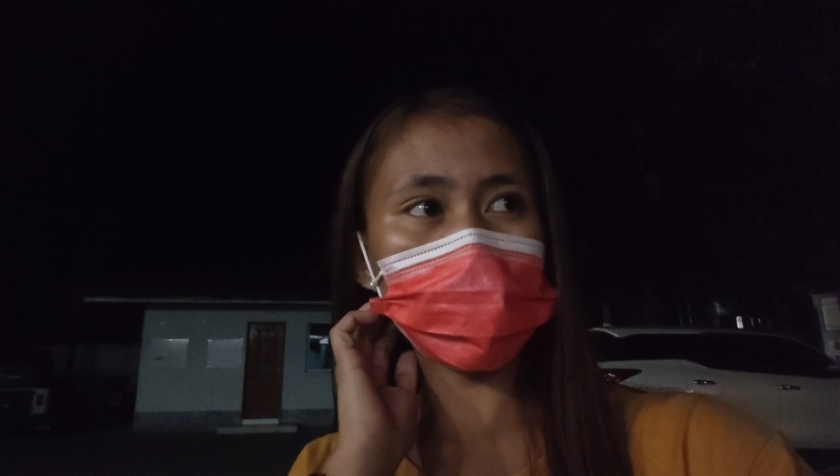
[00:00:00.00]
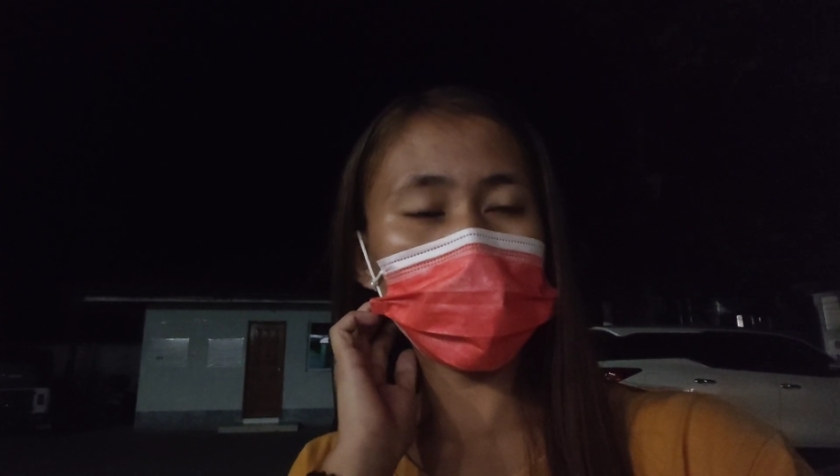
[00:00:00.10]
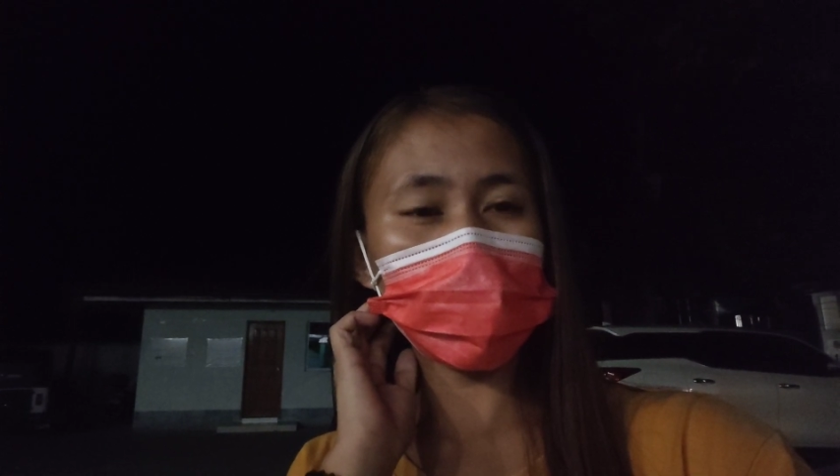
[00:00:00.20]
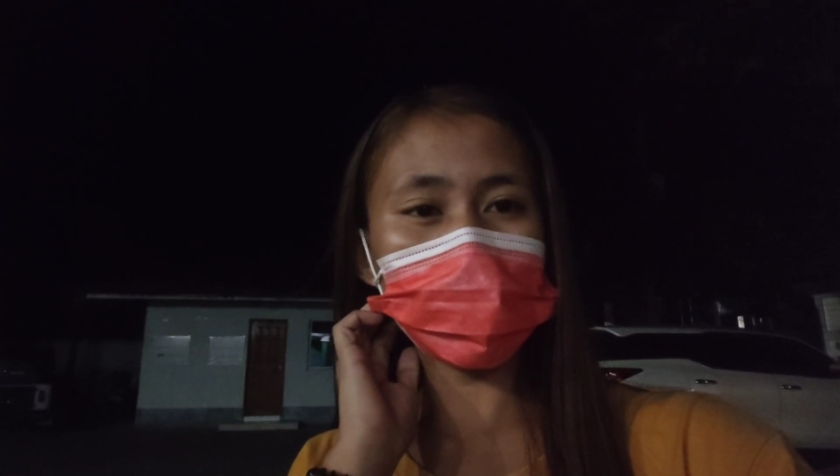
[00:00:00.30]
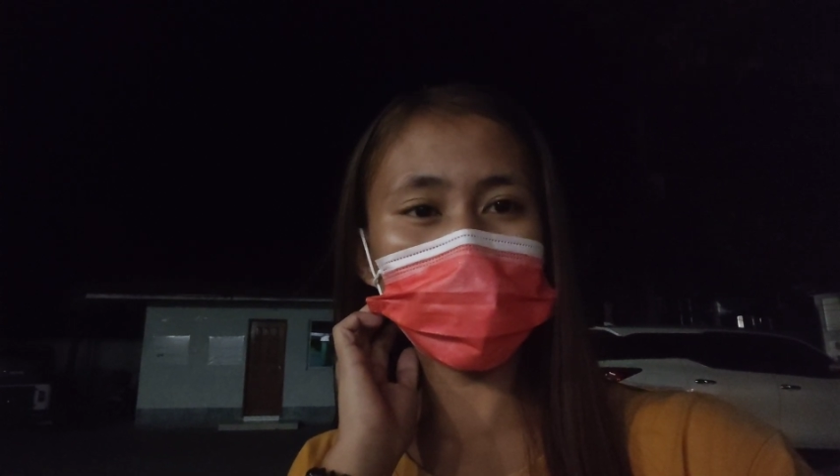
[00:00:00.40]

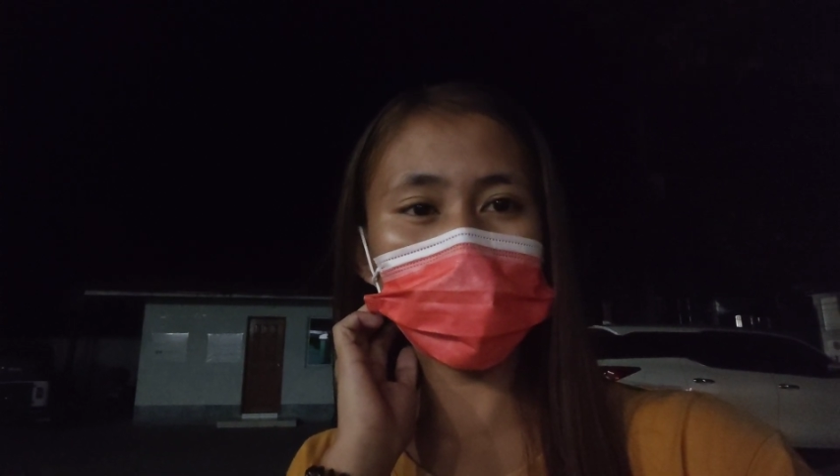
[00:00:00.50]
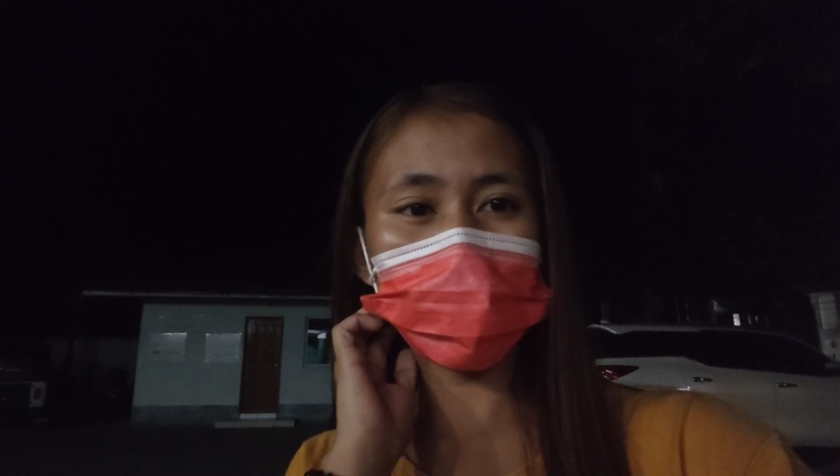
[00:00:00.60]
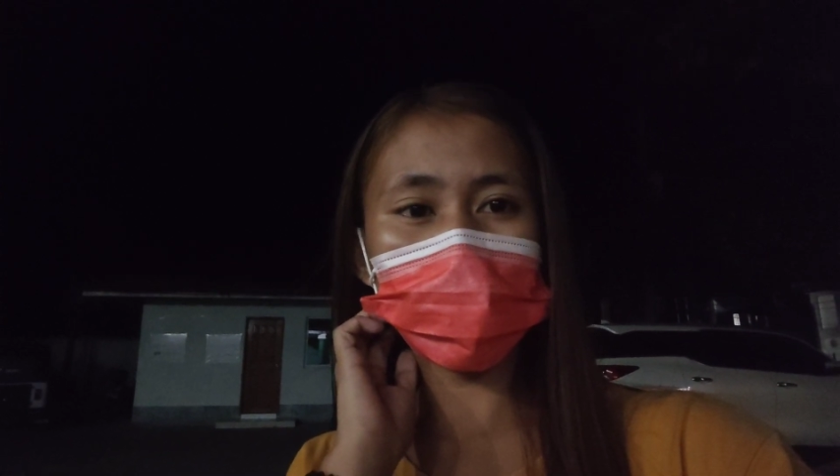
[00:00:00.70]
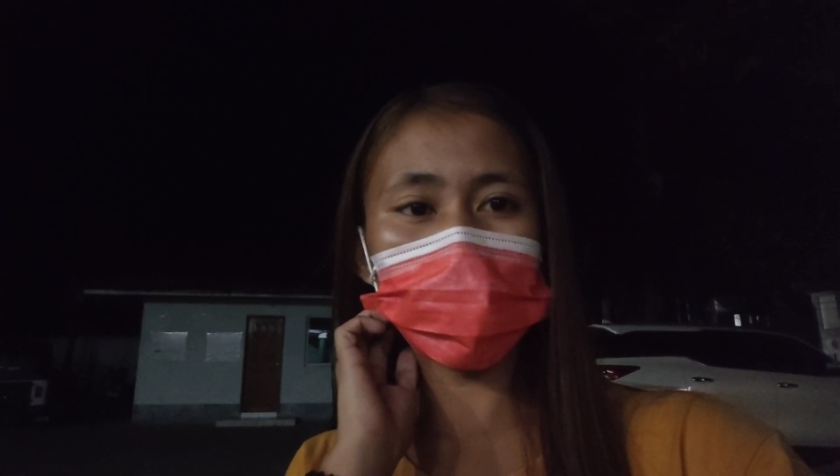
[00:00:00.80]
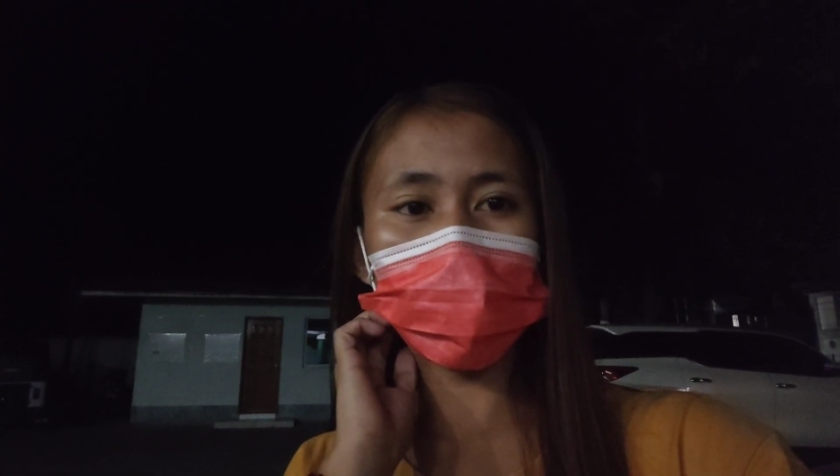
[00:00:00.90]
alas 9
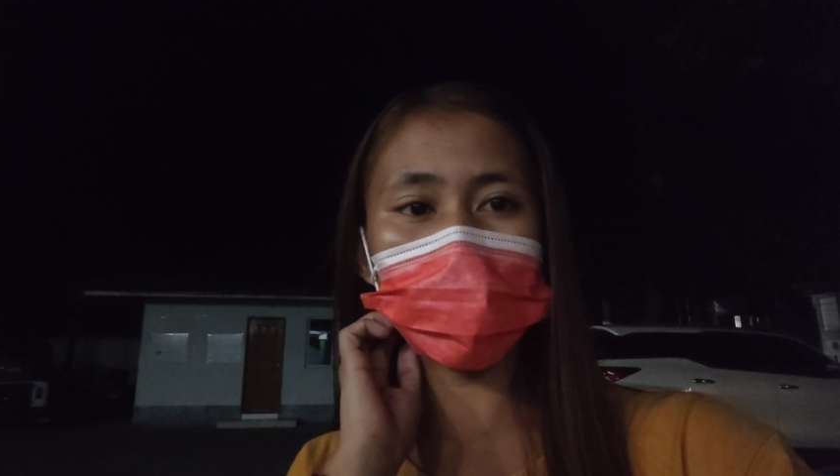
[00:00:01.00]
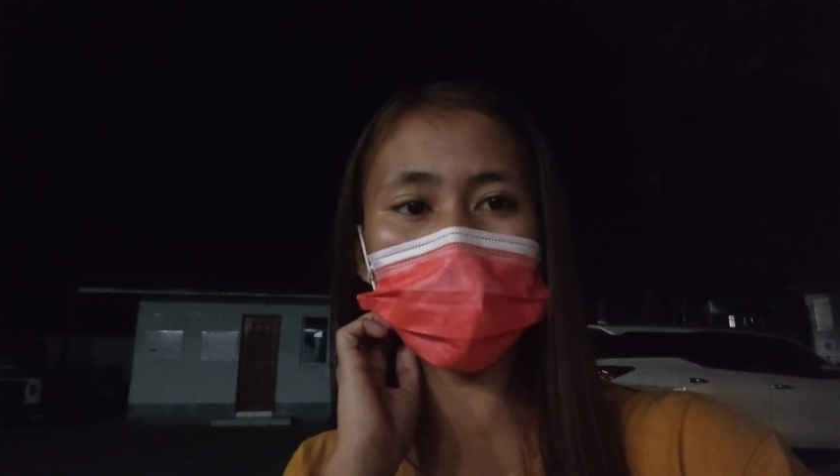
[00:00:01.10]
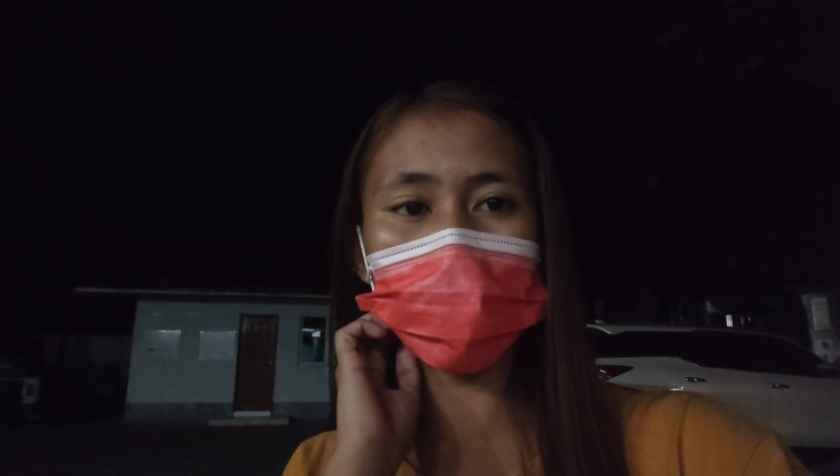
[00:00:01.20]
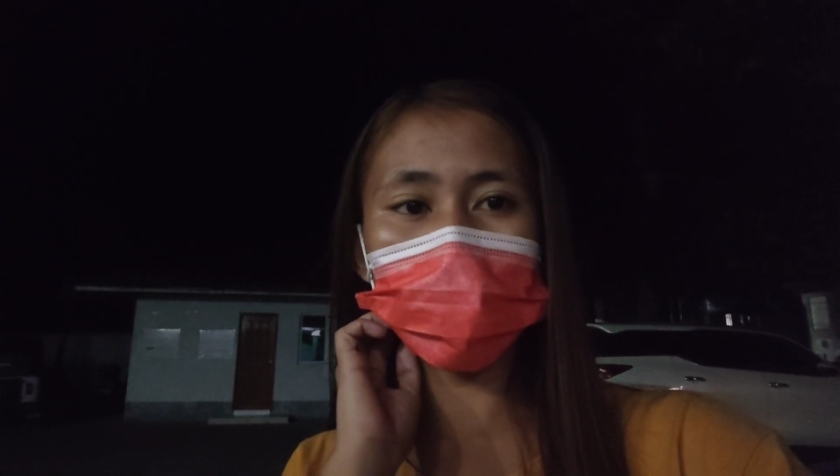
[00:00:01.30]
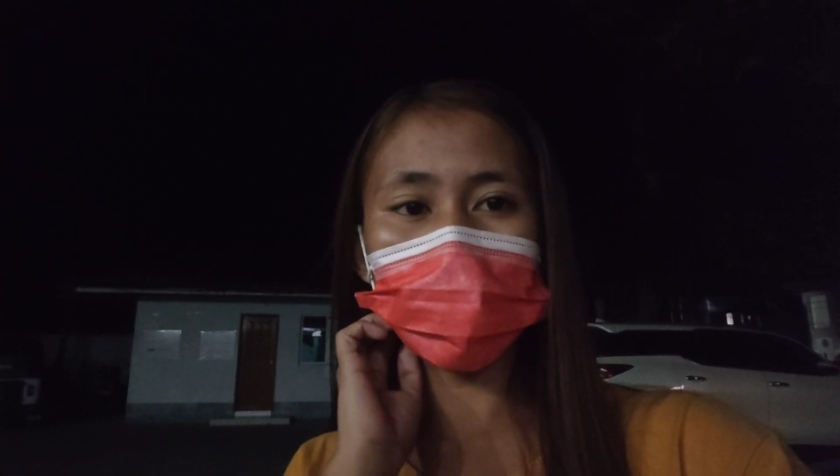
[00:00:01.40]
ng
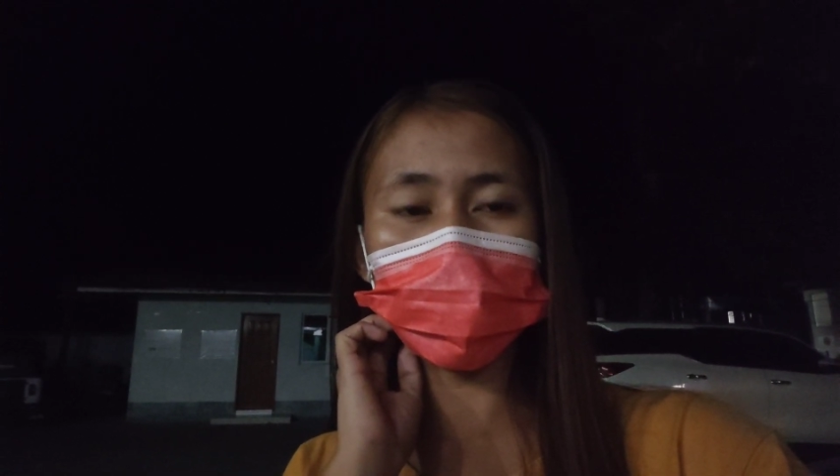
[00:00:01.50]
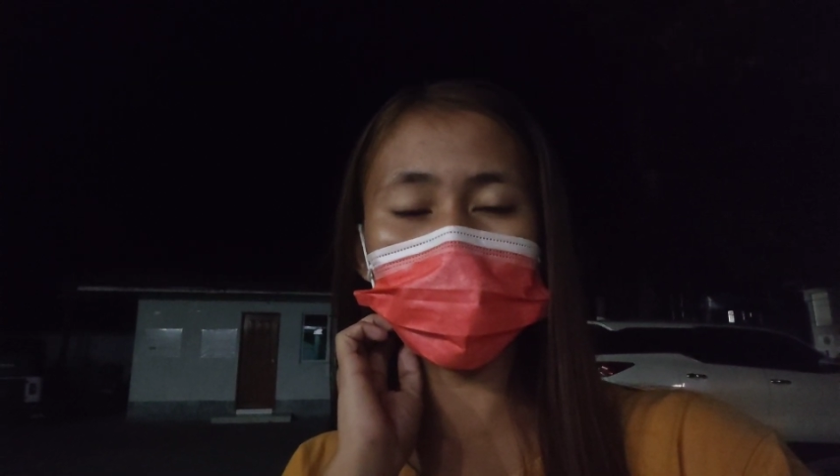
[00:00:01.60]
gabi